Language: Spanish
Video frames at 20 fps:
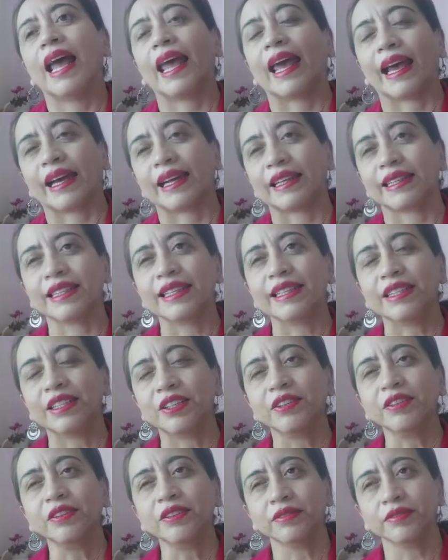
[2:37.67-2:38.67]

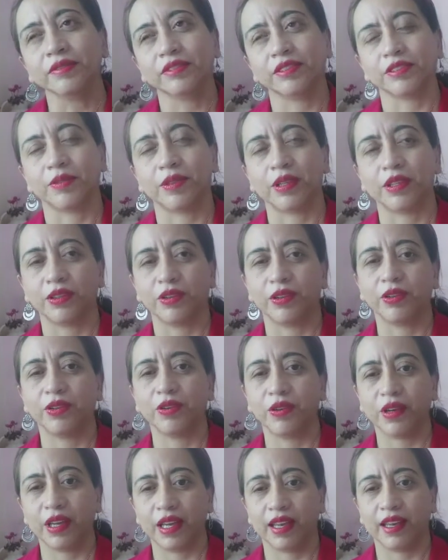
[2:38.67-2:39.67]
ejercicio, sobre
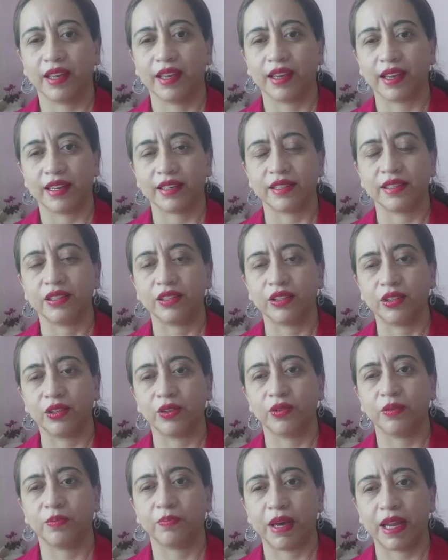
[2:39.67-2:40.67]
todo eh,
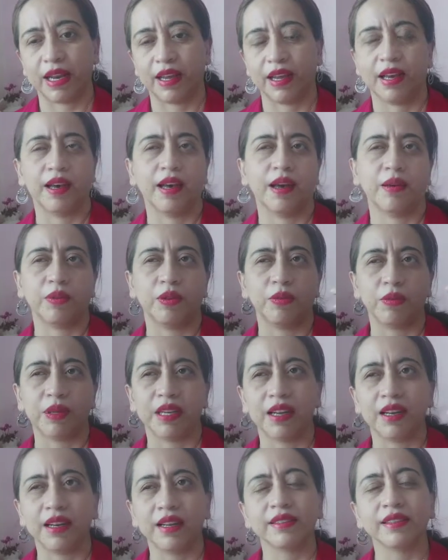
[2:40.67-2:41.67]
ejercicio para
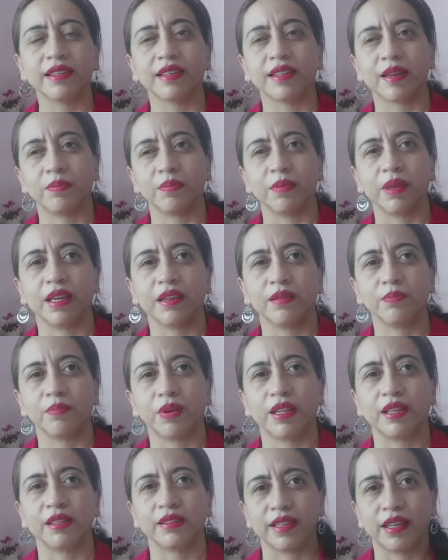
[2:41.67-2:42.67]
abdominales y también
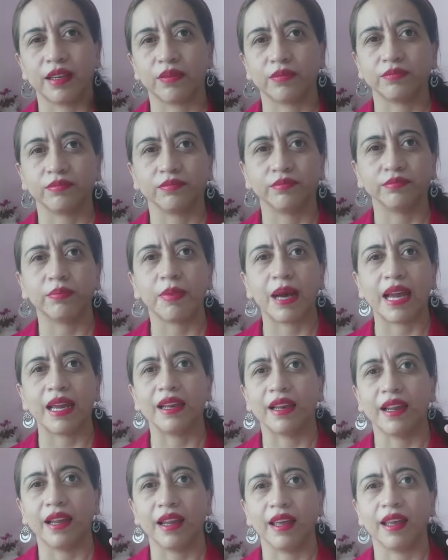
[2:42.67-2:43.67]
puede ser un
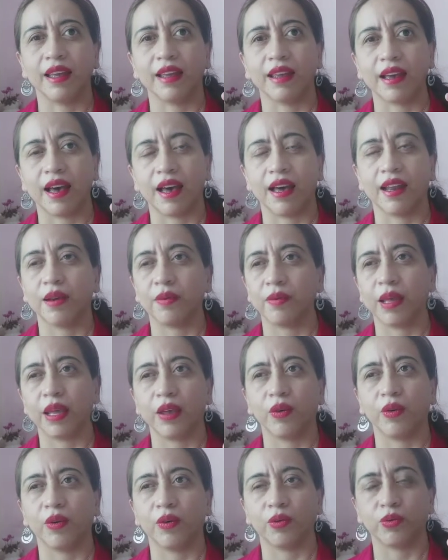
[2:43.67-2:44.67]
baile
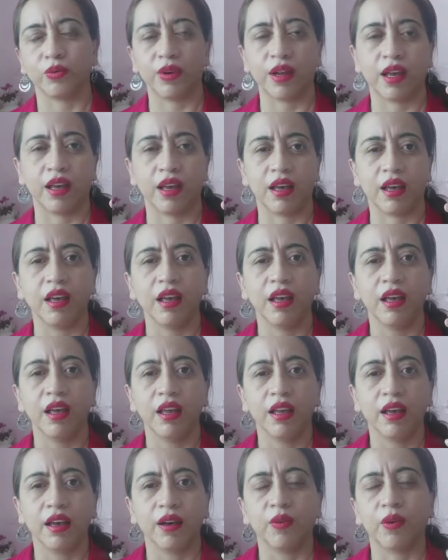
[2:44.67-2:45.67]
árabe o una,
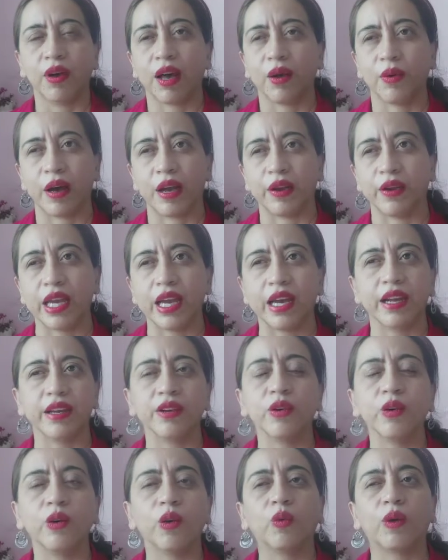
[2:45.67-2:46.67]
un
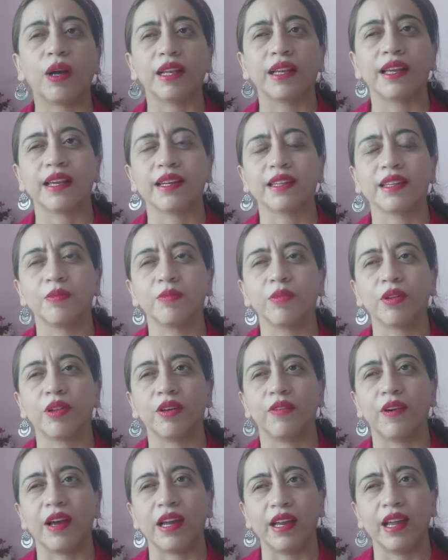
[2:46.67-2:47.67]
hawaiano o cualquier tipo
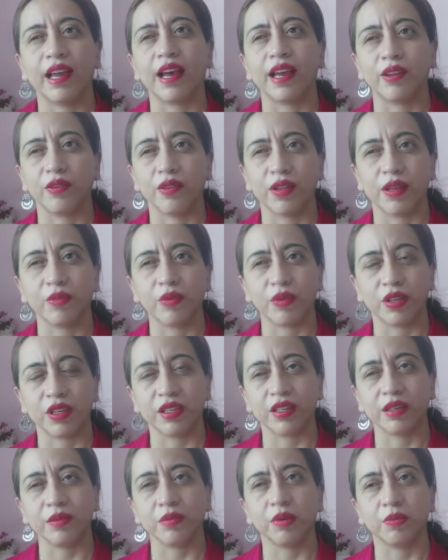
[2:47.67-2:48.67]
de baile ayuda
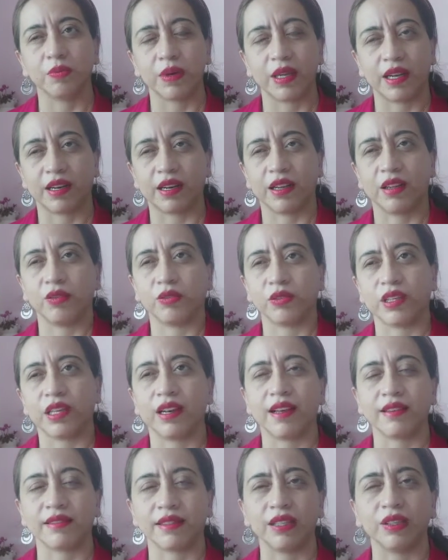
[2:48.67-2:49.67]
muchísimo para
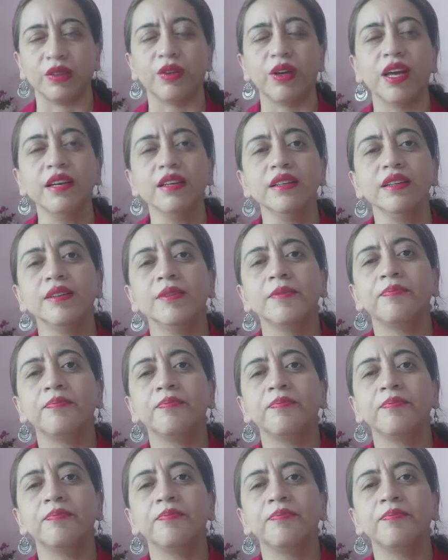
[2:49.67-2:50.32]
reducir la cintura.